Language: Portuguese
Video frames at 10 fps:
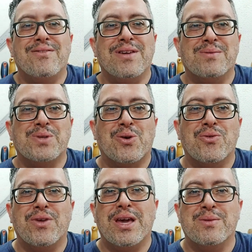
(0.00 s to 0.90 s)
venhamos e
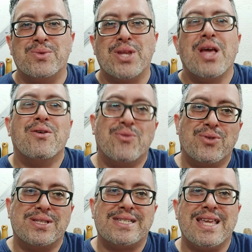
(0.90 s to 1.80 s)
convenhamos,
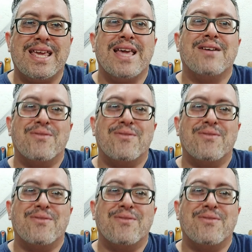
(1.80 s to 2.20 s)
você